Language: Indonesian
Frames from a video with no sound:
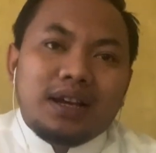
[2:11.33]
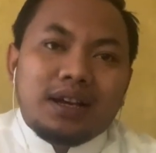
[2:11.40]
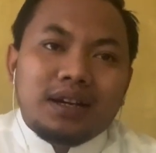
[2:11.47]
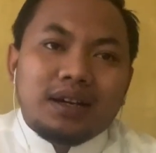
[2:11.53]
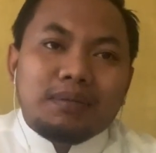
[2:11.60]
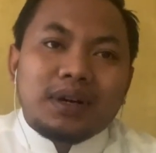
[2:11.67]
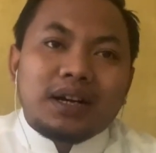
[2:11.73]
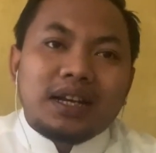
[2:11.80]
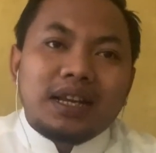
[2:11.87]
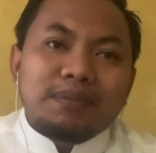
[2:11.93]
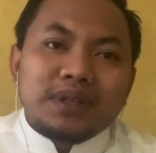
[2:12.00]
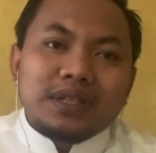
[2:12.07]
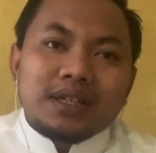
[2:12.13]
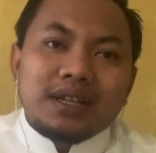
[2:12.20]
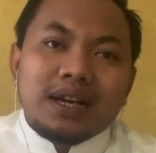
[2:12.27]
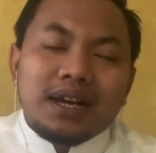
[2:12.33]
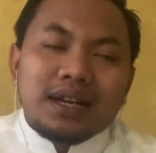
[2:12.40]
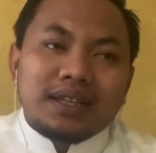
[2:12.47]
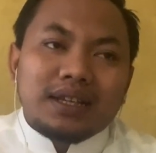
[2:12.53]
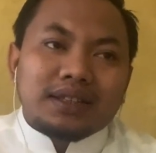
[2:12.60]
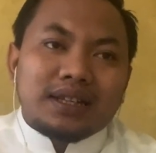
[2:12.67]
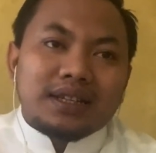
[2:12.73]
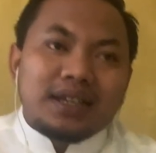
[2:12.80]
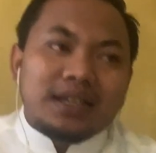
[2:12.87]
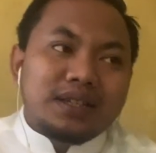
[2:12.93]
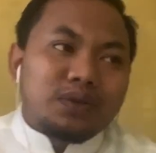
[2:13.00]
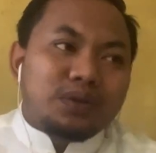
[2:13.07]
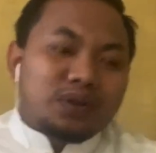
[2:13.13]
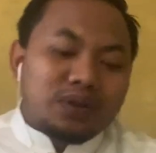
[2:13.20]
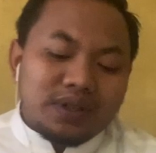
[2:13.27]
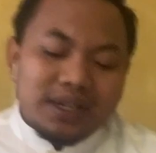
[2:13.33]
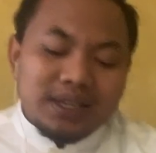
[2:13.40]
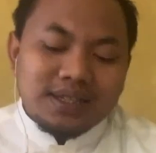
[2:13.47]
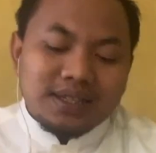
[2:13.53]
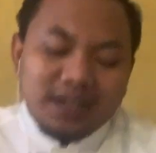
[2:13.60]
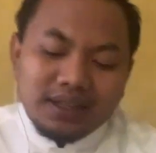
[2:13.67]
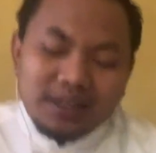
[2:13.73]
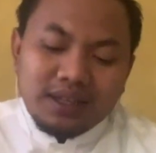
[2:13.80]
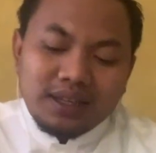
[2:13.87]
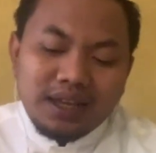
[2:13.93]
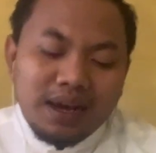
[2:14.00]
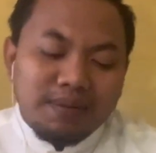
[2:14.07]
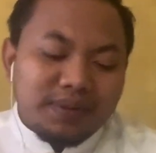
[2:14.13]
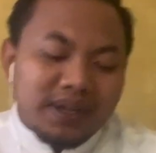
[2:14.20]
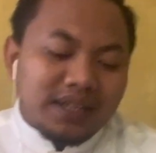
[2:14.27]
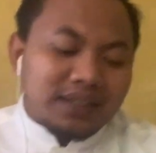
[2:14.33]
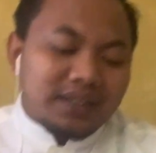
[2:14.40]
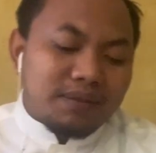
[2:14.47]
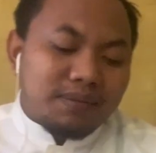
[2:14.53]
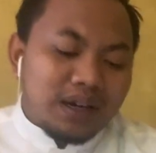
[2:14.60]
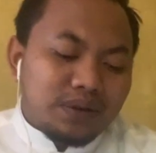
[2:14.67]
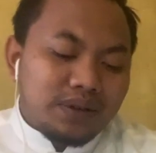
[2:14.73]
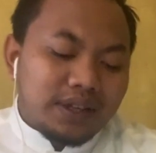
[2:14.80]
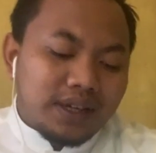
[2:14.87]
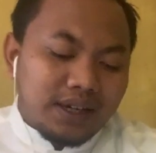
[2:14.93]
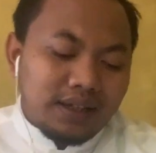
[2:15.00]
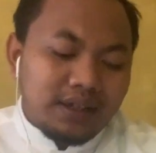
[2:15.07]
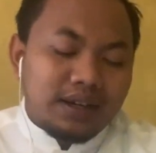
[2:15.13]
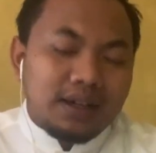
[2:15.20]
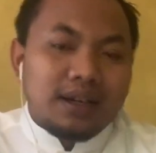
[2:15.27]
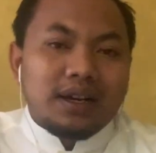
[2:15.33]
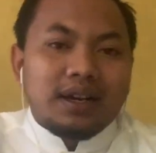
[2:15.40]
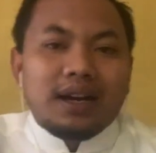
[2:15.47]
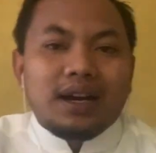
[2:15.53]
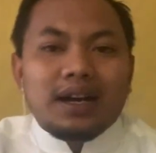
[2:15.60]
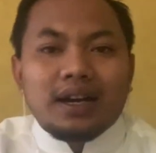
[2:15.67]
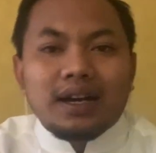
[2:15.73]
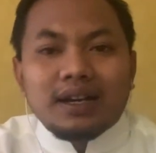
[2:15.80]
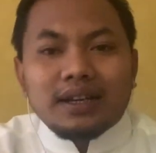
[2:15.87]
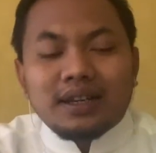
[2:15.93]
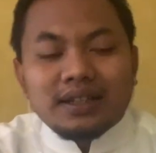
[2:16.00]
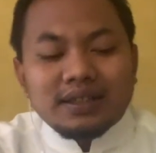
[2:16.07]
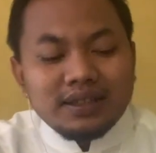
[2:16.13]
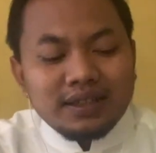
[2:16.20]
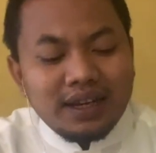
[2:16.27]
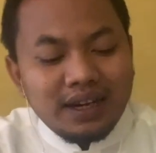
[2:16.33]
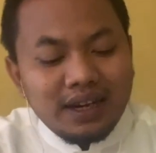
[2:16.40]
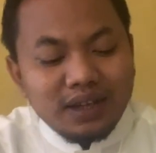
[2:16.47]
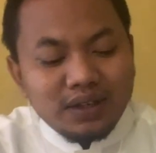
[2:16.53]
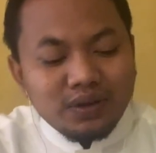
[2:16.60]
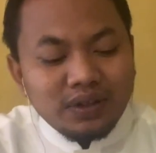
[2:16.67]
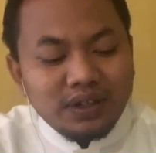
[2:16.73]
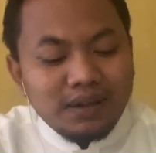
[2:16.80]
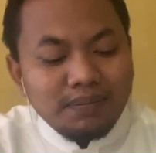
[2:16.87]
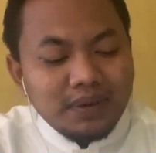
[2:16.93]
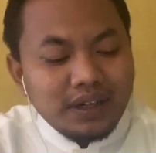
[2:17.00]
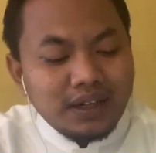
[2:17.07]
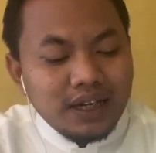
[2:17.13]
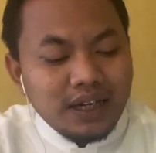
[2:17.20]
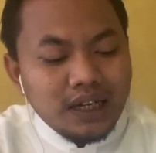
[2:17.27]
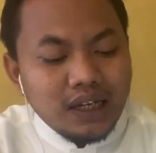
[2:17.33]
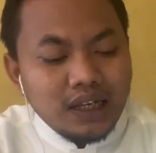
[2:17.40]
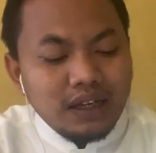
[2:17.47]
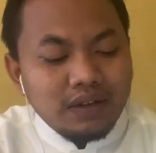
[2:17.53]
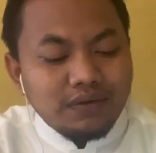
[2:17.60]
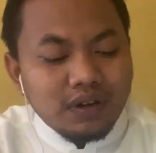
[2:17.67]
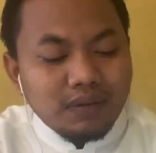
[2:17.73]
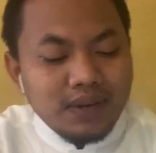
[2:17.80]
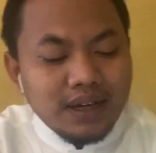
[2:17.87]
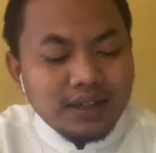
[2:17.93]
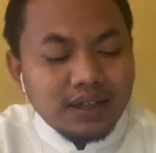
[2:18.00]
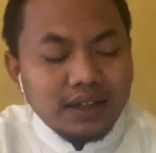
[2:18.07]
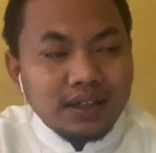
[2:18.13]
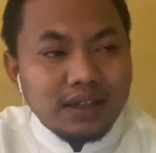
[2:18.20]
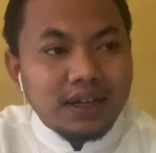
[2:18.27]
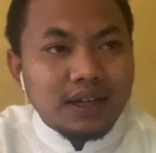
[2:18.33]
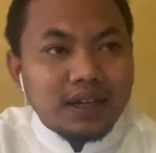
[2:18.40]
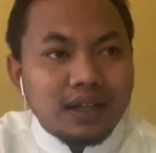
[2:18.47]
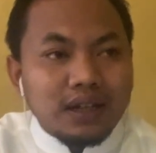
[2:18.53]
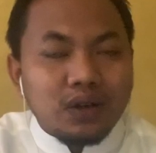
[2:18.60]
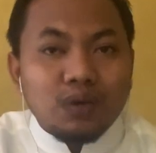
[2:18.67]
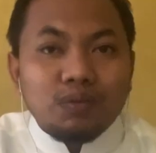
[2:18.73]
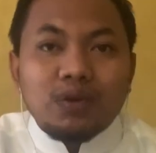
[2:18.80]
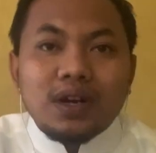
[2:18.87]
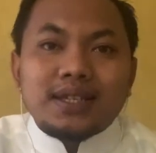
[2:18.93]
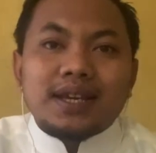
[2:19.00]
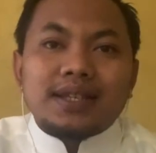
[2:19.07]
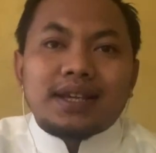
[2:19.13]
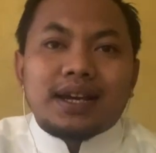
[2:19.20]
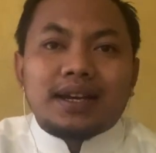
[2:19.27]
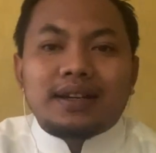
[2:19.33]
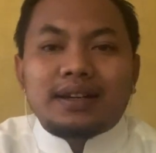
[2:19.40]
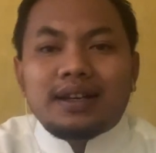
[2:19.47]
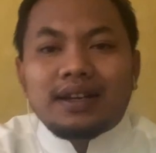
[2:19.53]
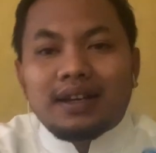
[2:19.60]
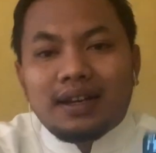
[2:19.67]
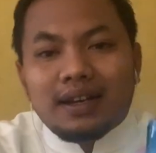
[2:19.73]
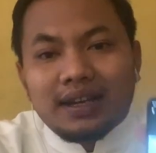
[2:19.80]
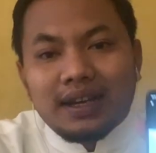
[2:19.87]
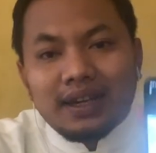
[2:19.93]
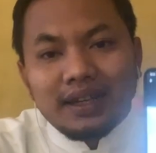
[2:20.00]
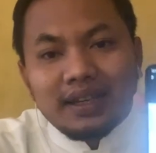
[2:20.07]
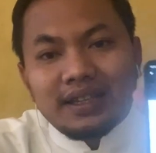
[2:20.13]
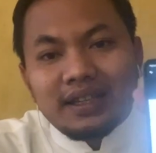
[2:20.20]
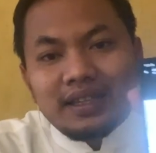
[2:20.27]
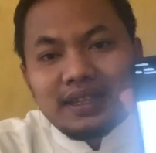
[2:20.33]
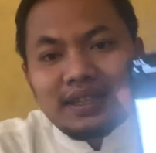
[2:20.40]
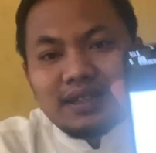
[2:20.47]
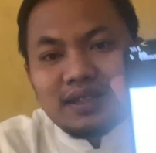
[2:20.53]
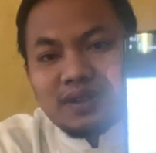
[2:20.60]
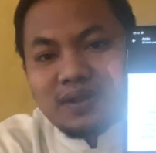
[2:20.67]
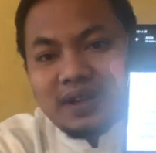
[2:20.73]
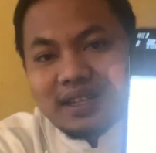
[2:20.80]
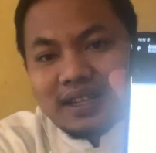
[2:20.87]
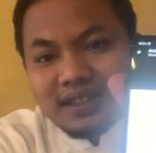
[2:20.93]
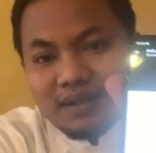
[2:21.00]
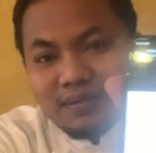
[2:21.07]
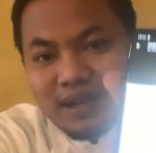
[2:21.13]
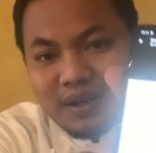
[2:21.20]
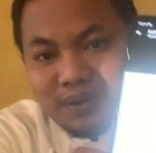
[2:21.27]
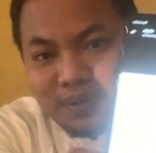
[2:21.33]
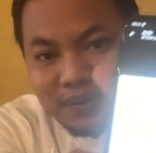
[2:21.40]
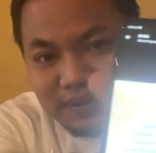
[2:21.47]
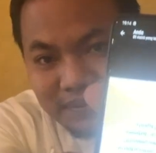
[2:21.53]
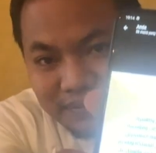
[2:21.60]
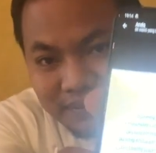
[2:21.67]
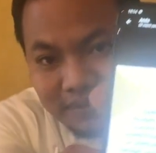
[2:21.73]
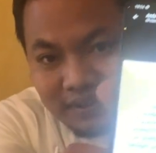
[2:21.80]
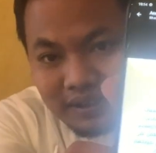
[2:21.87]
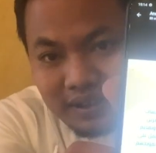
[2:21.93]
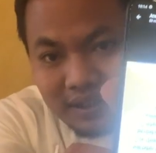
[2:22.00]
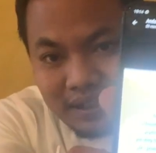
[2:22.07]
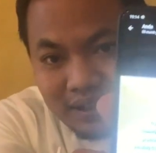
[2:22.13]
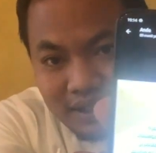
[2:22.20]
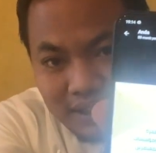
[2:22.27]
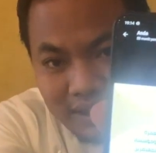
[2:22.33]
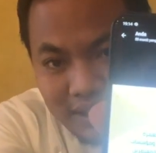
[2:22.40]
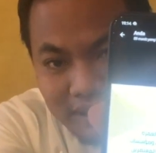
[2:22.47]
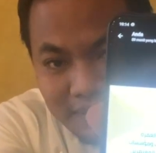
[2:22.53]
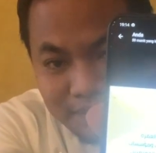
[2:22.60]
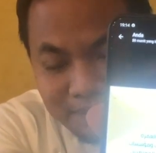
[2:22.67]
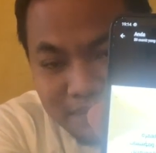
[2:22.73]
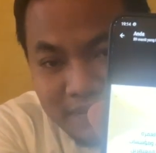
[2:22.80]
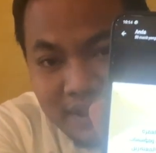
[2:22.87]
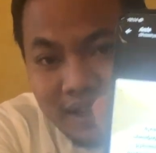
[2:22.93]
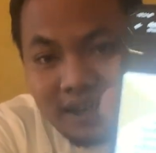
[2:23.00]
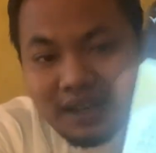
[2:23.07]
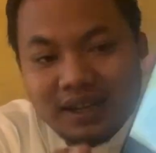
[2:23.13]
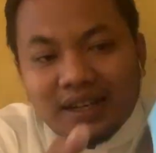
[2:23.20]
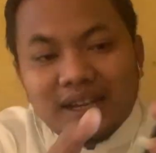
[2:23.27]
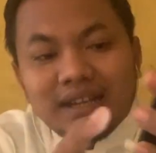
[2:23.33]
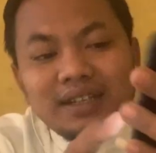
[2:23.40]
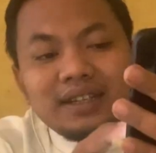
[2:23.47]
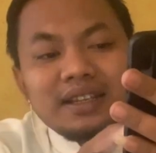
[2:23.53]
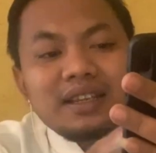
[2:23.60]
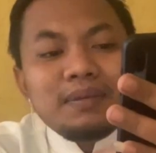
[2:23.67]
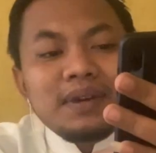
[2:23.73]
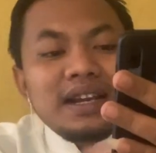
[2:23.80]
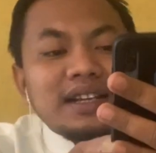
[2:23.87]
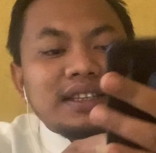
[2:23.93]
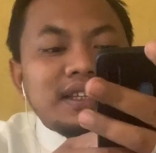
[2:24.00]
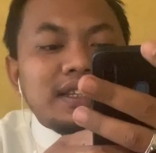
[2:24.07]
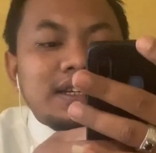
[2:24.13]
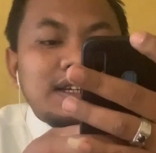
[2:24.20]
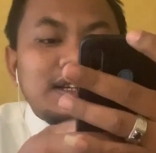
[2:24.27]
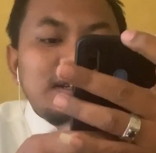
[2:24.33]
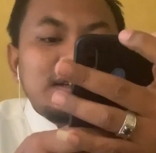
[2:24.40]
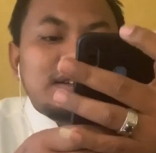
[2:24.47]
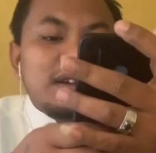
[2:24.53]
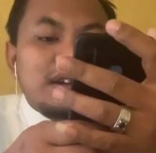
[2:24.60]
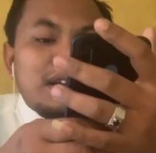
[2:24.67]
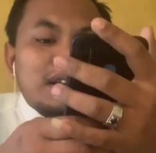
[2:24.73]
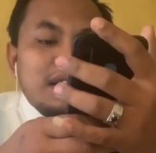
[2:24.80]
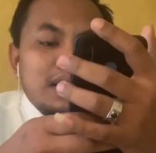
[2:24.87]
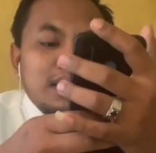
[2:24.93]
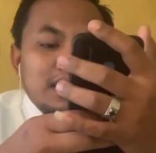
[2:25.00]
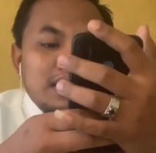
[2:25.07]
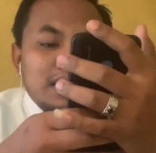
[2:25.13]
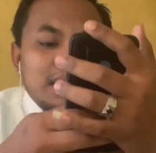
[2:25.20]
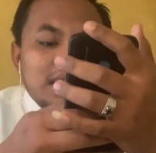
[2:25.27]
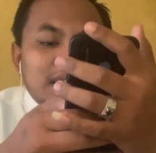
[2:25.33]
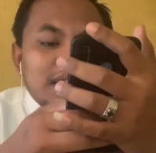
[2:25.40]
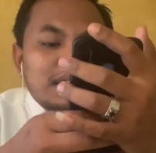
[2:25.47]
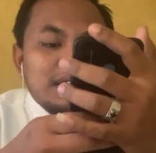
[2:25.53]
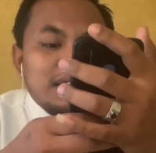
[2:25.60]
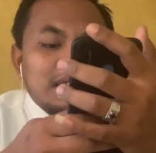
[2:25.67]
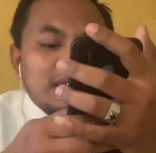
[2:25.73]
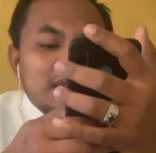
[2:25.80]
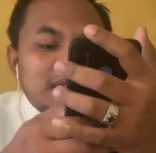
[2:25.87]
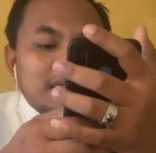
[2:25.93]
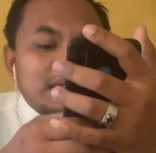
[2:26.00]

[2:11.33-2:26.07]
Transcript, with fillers: Eh, mengenai pencegahan yang terjadi untuk yang saat ini update yang terbarunya, nah, saya langsung dapat dari informasi dari grup muasasah. Nah ini suratnya terbaru. Nah dan gimana artinya? Mungkin uh, ini sudah